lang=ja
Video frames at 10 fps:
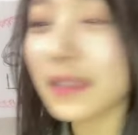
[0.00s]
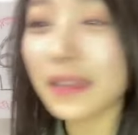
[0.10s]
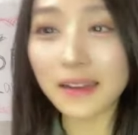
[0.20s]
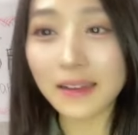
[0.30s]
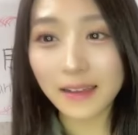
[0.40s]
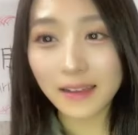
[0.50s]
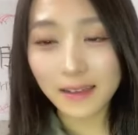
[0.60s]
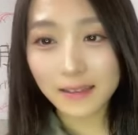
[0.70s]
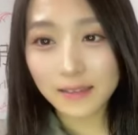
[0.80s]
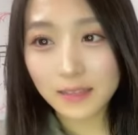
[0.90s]
葉だ
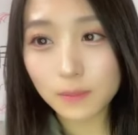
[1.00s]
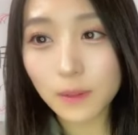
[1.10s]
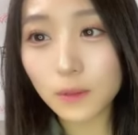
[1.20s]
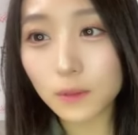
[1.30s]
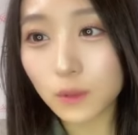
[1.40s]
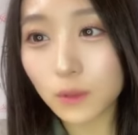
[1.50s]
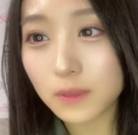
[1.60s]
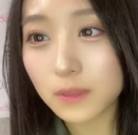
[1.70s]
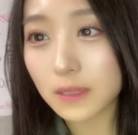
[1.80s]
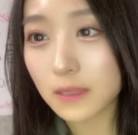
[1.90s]
千葉の動
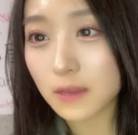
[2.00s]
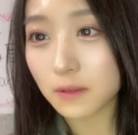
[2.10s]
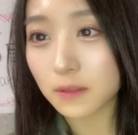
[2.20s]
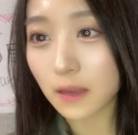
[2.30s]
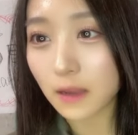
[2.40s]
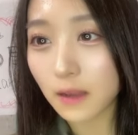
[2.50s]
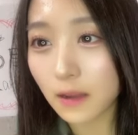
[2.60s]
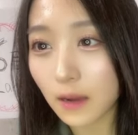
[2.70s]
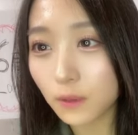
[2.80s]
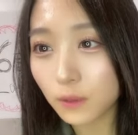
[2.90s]
物園にいるんだ
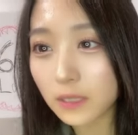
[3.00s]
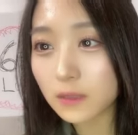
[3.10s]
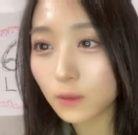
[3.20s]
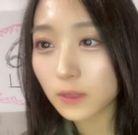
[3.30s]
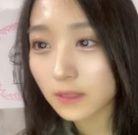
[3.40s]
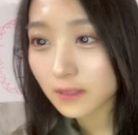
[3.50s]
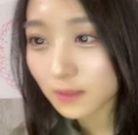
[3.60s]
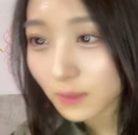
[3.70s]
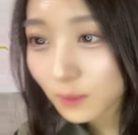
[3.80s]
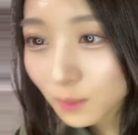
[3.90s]
あのタツコです
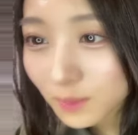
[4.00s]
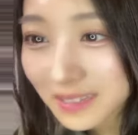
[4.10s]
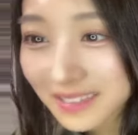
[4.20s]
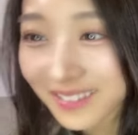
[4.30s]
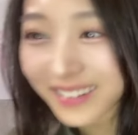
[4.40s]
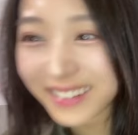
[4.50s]
千葉動物園の